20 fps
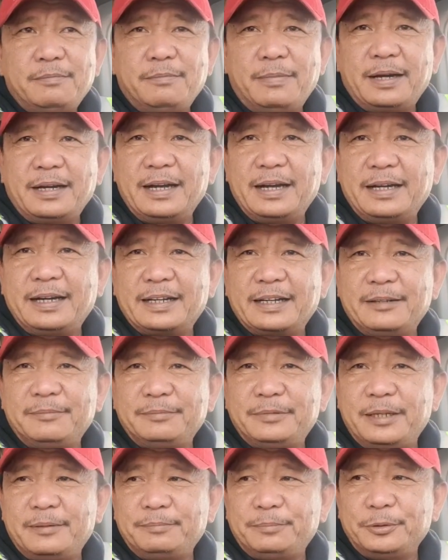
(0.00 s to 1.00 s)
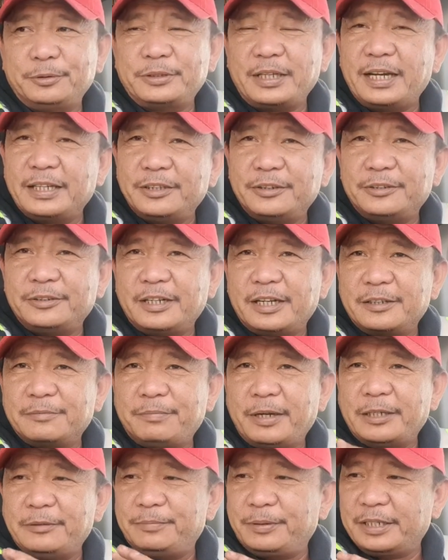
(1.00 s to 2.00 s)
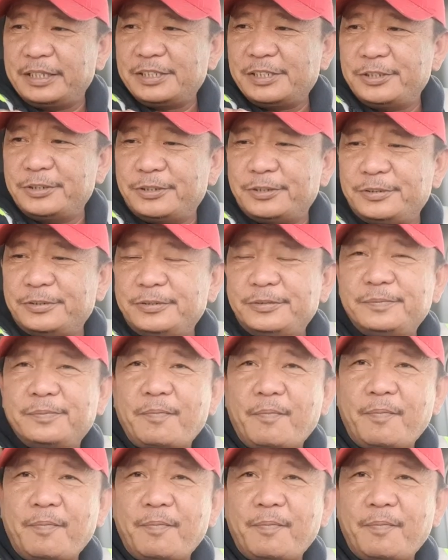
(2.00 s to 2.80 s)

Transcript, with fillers: makakaramdam po tayo ng vibration